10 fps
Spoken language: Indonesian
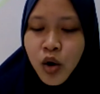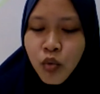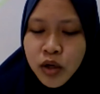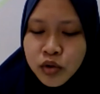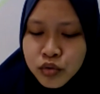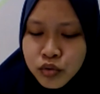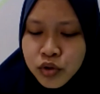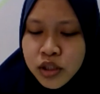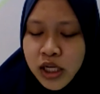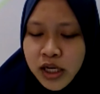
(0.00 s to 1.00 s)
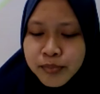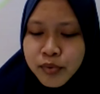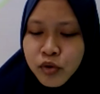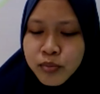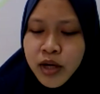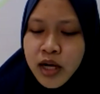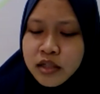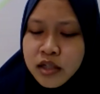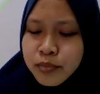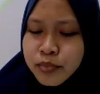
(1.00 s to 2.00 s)
Waduh, saya belum
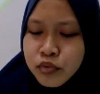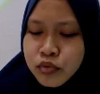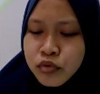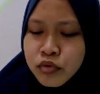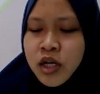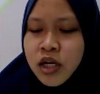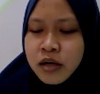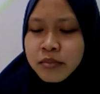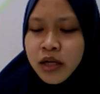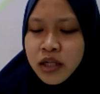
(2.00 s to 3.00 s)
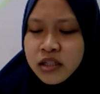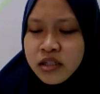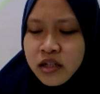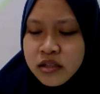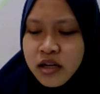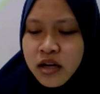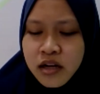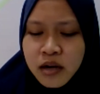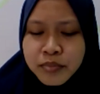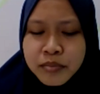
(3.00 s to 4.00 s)
belajar, Bu. Kemarin saya
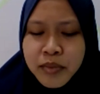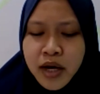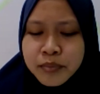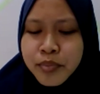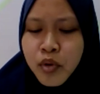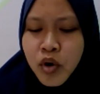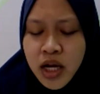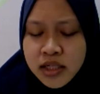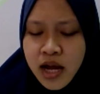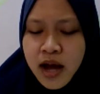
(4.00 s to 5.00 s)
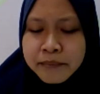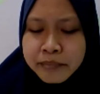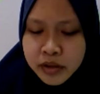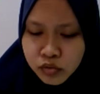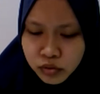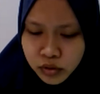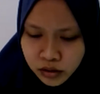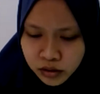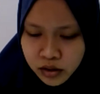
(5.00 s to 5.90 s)
seharian bermain bola sampai sore.